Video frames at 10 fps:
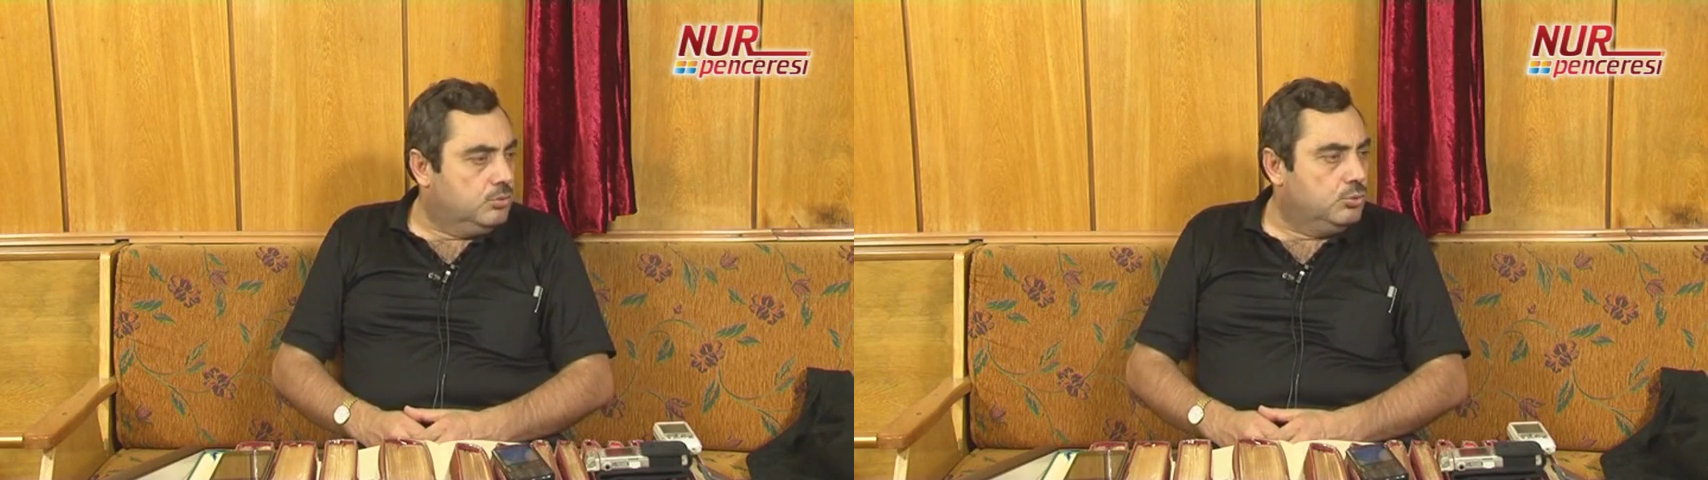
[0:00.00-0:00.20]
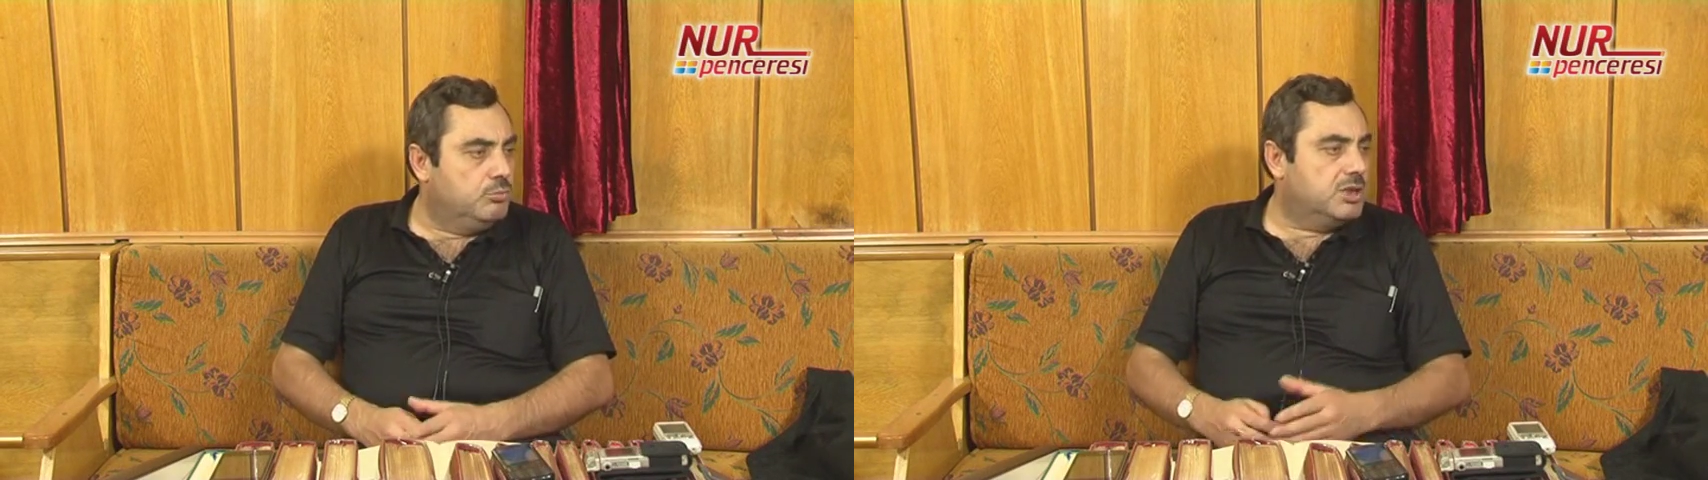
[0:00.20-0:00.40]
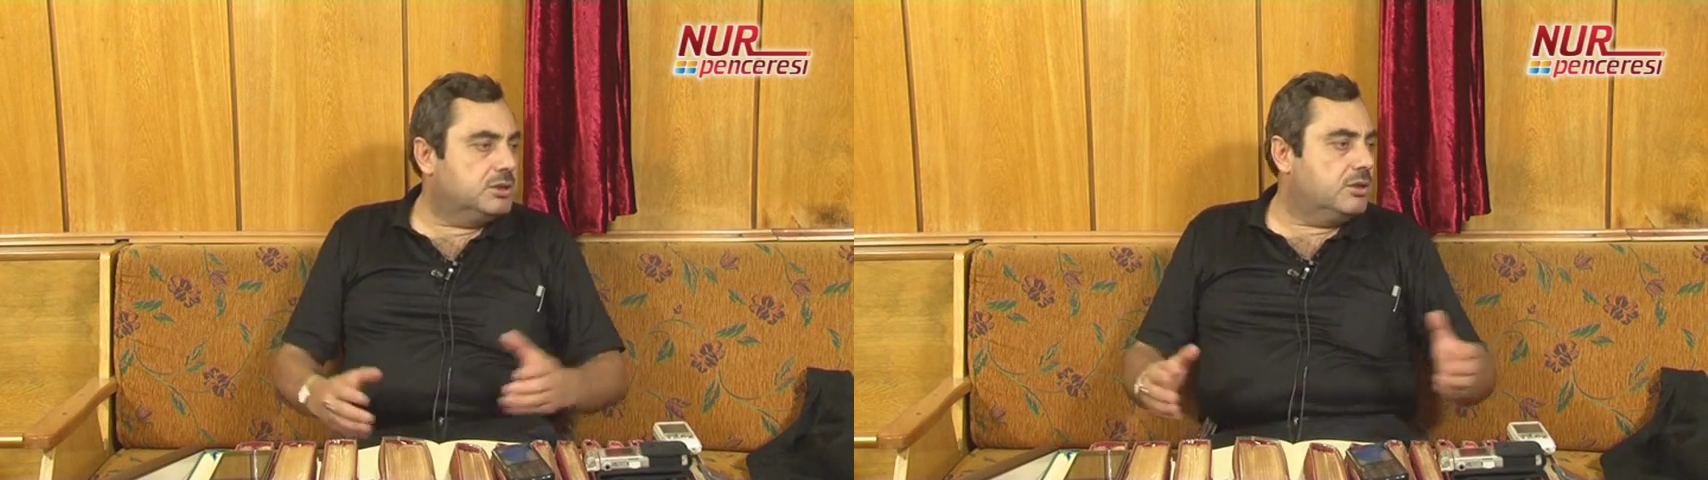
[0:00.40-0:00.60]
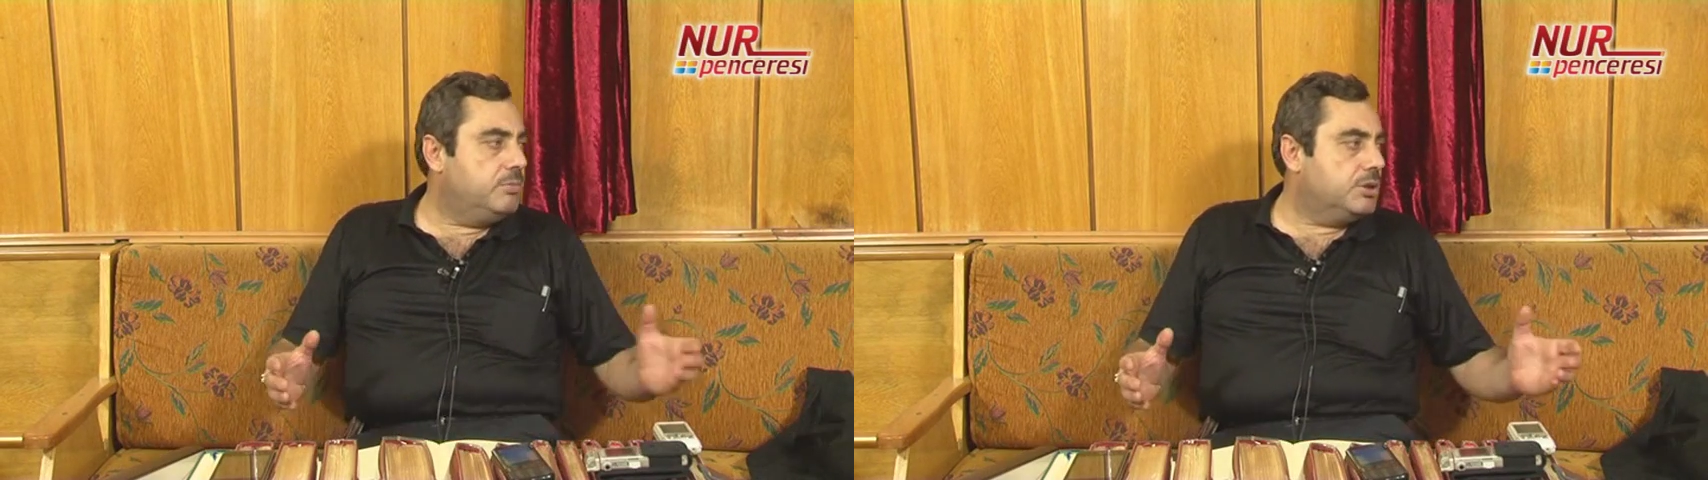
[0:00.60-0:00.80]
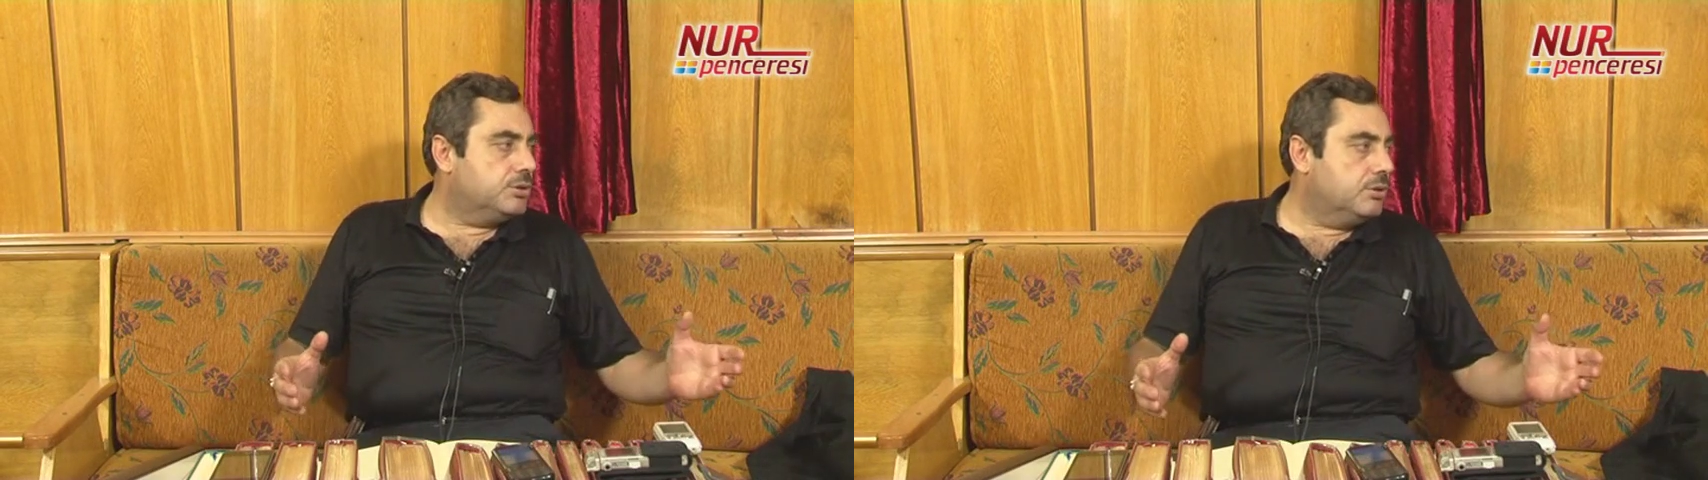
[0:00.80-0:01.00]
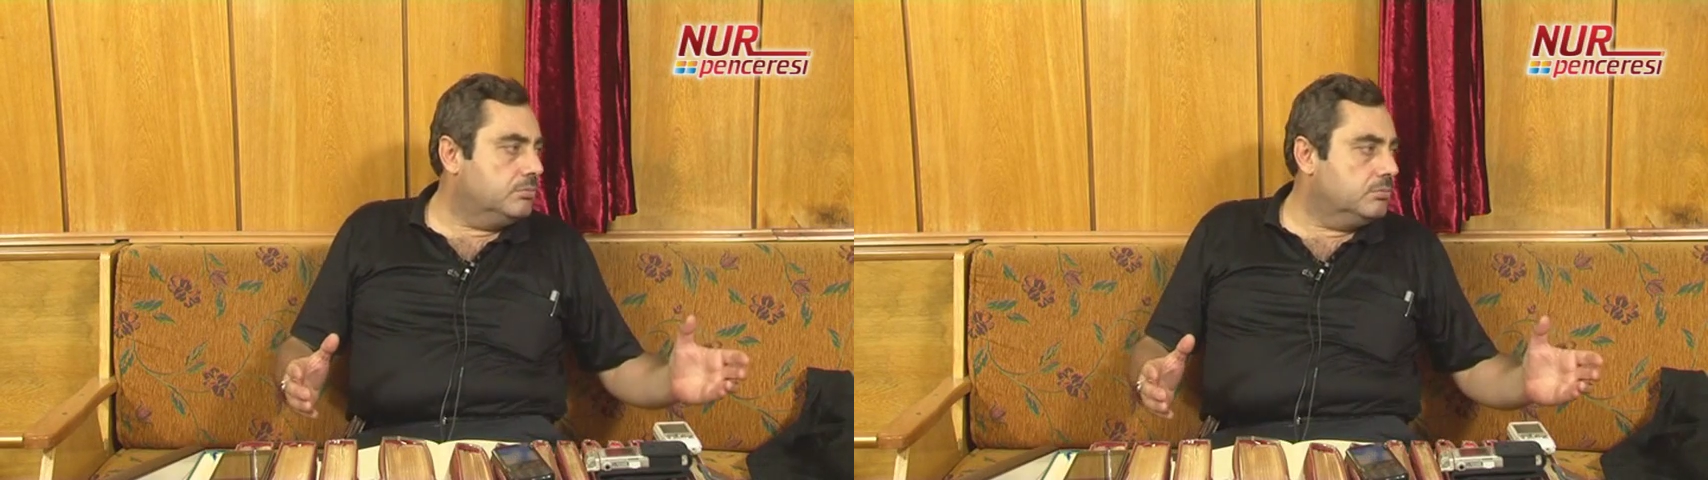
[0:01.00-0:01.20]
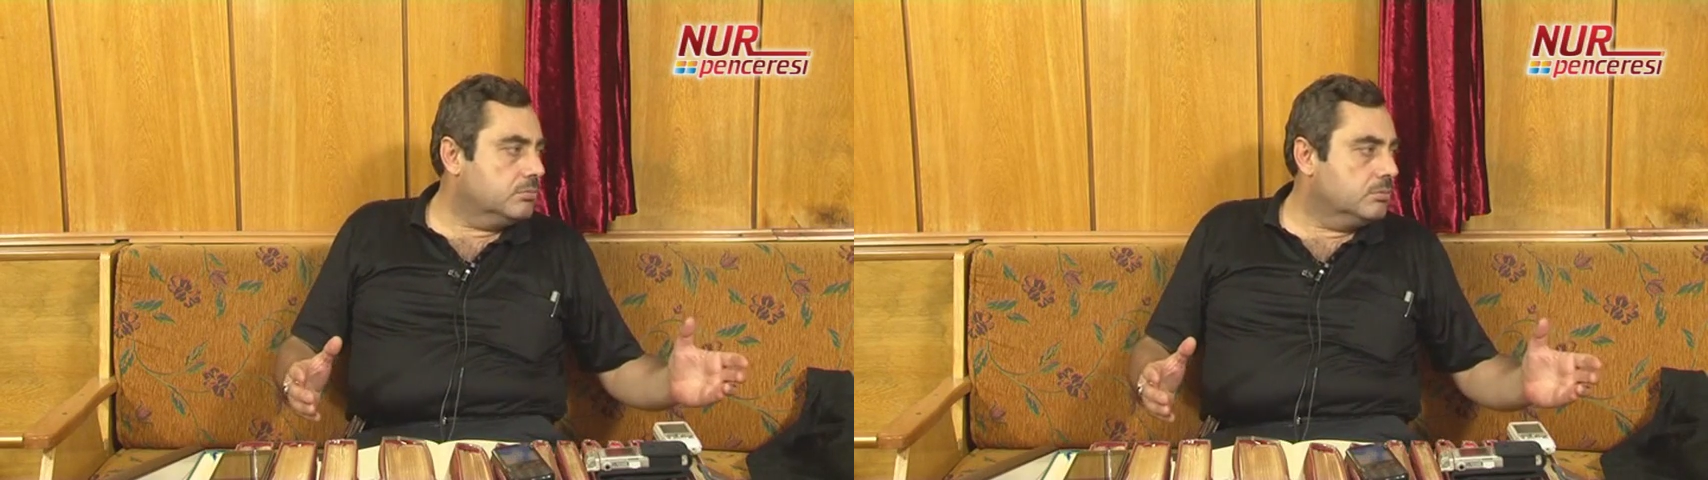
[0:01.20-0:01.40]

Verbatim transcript: Ümmet serbest canım. Ama